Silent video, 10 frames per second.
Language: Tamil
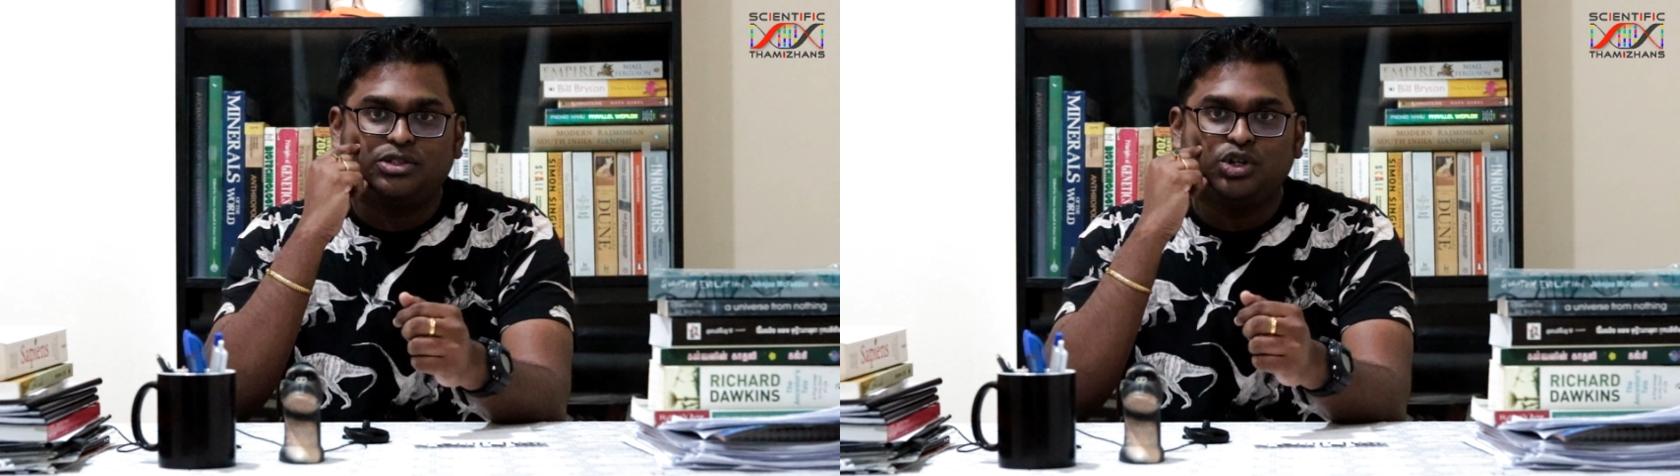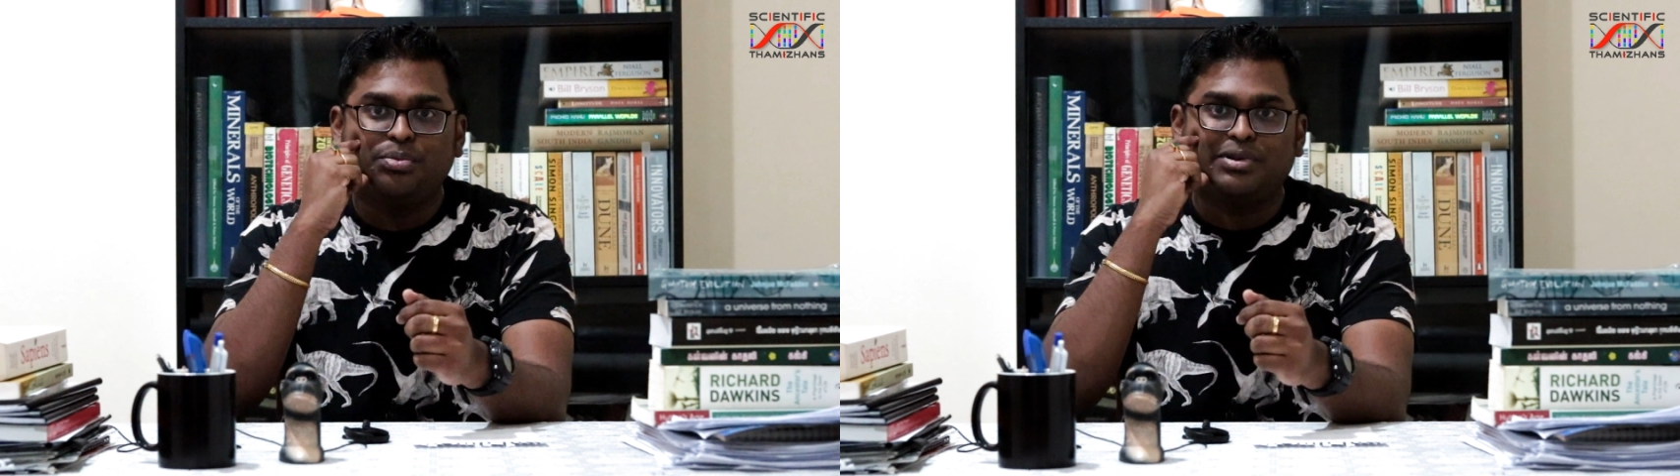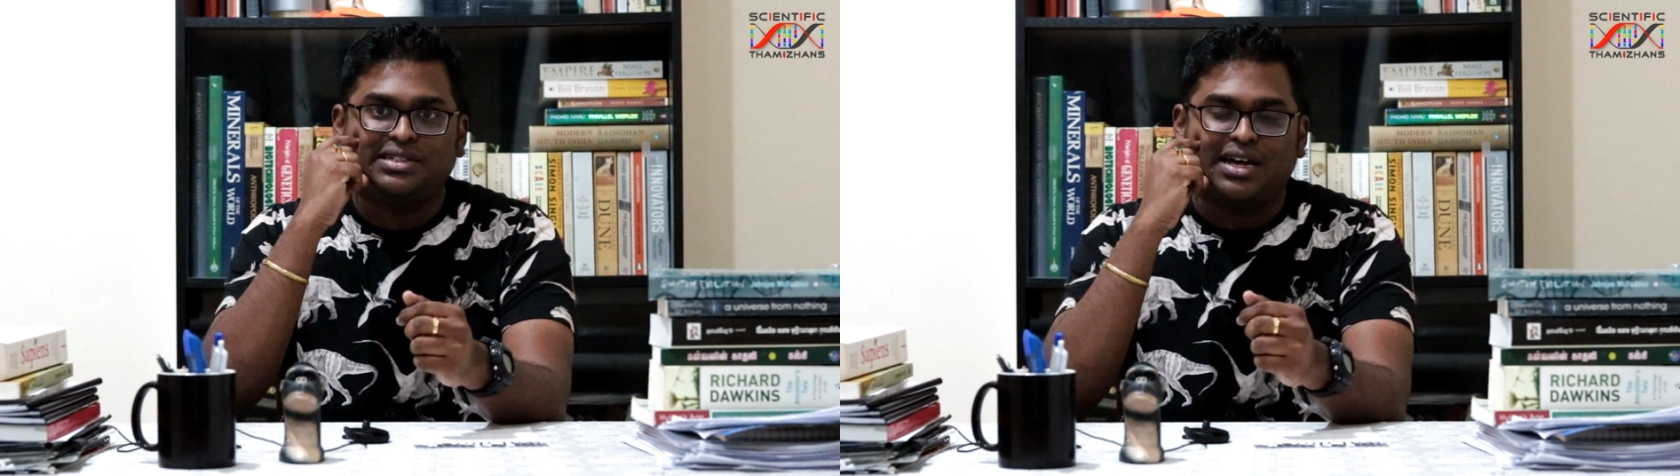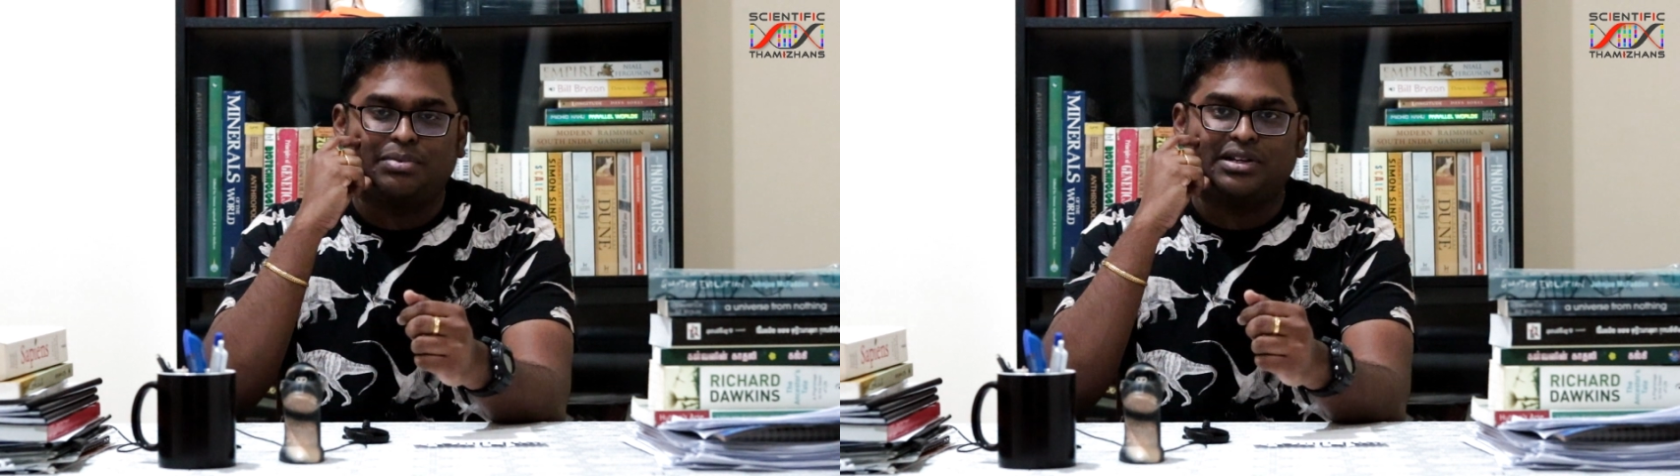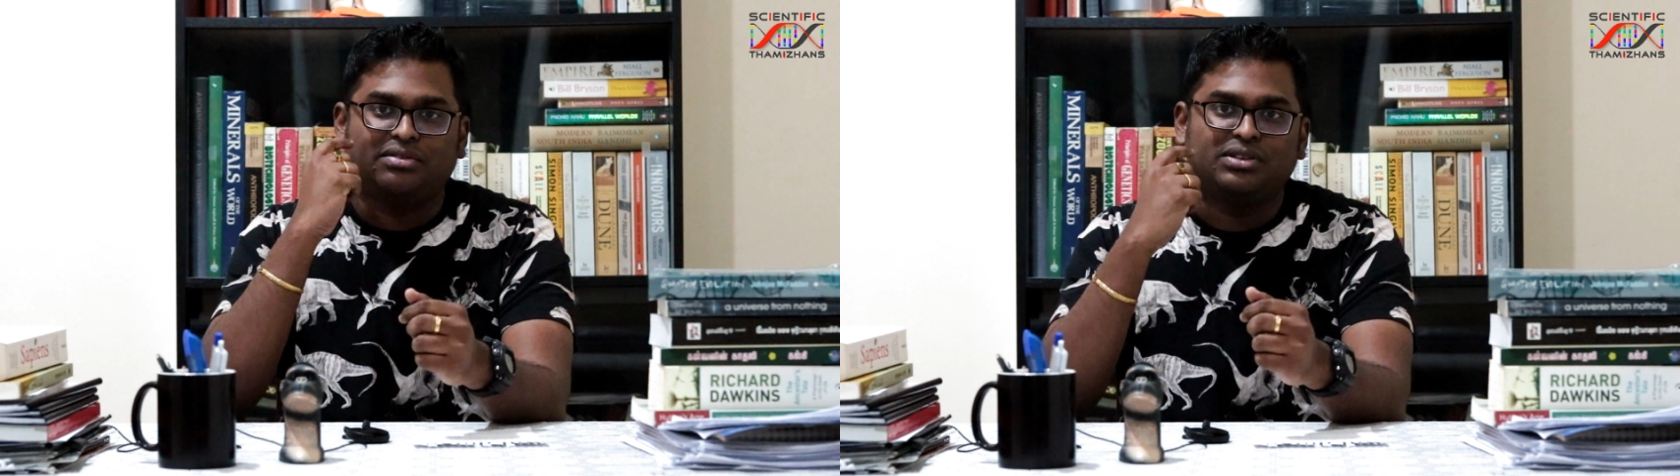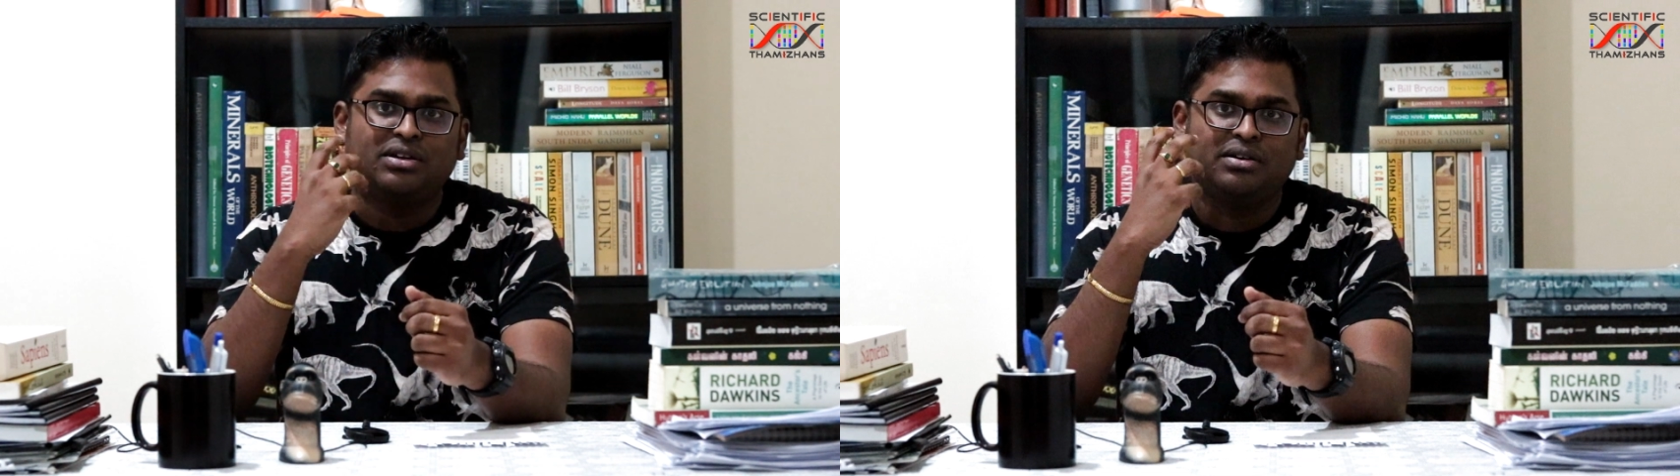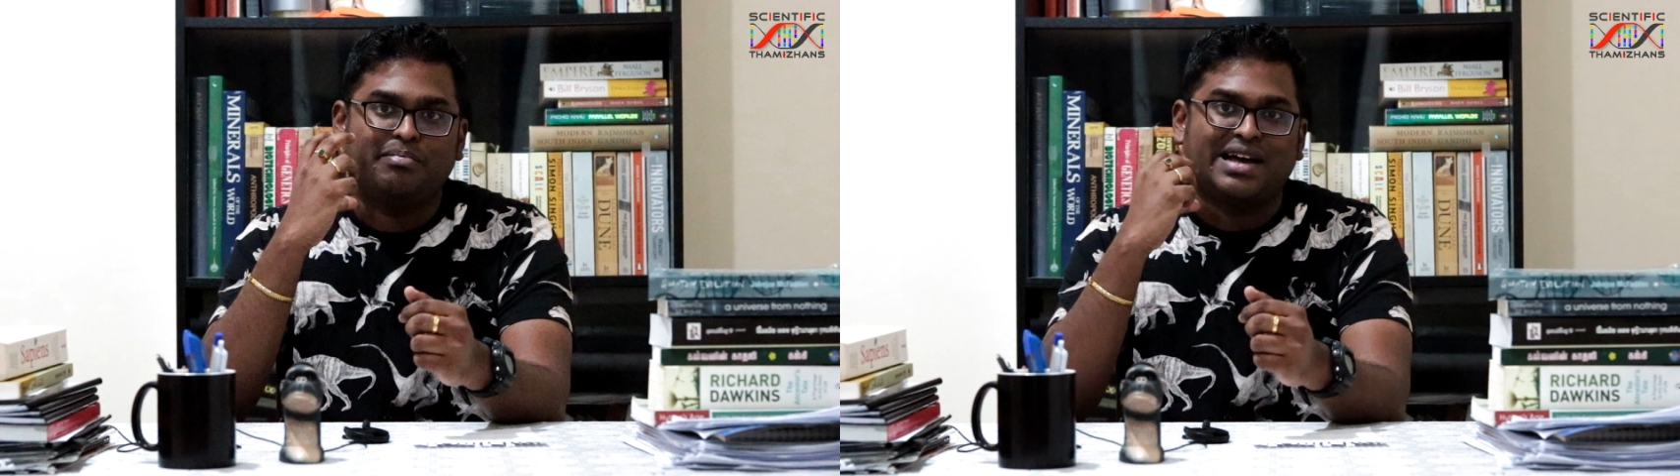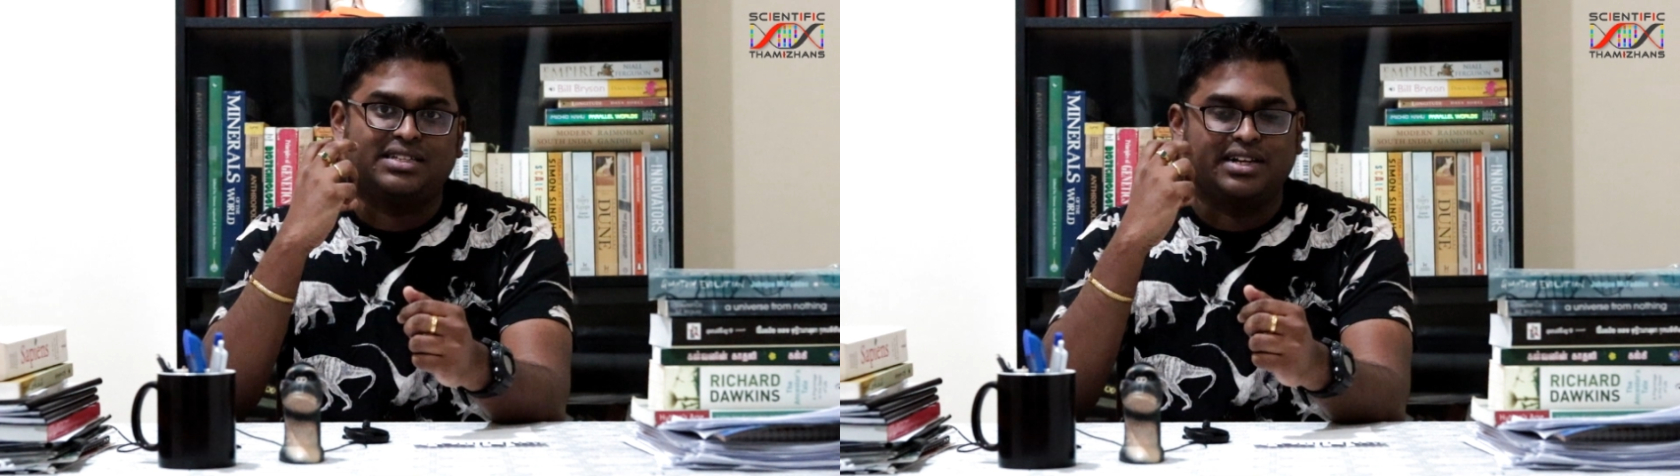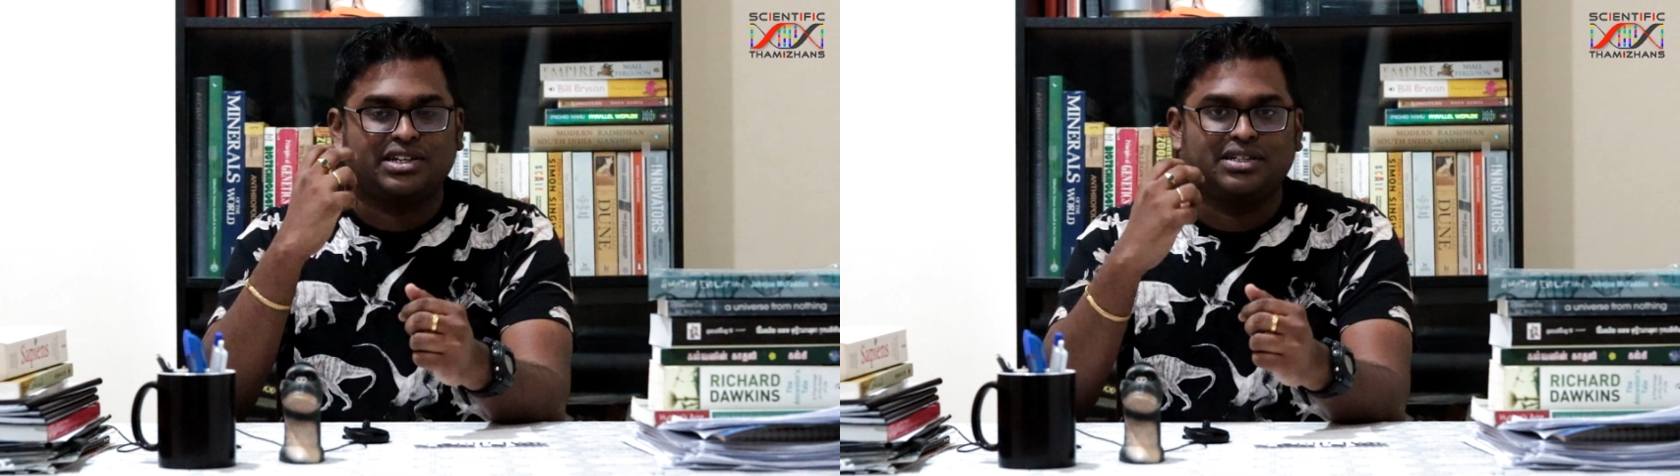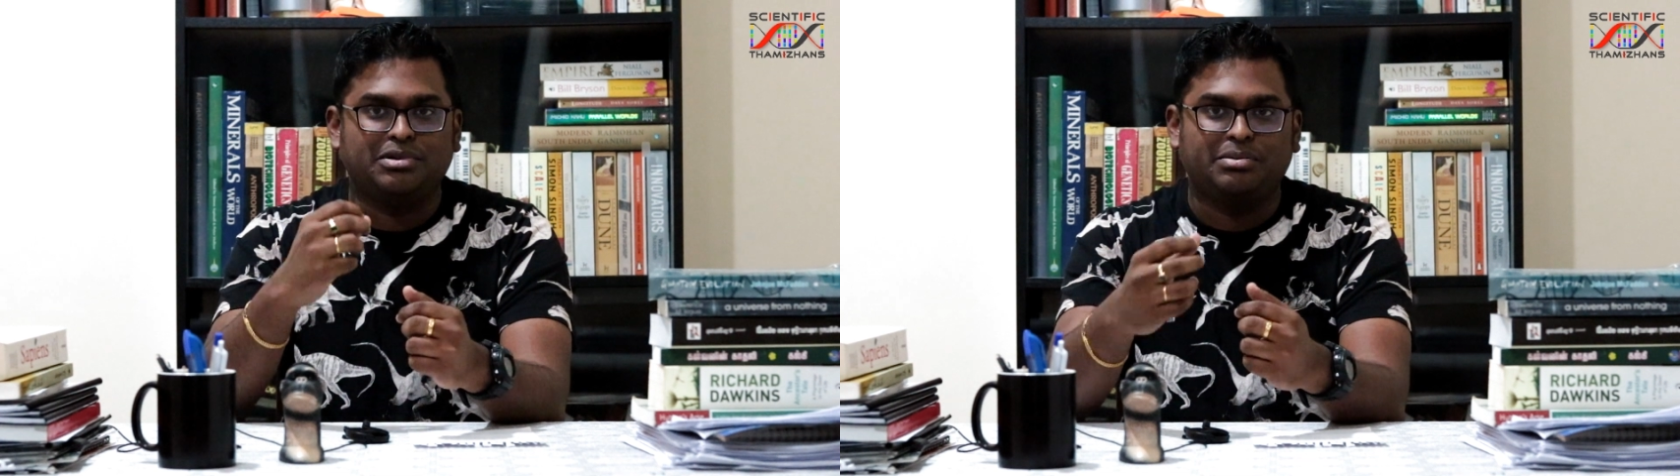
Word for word: சியூ பண்ணி சாப்பிட்றது வந்து மாஸ்டிகேஷன்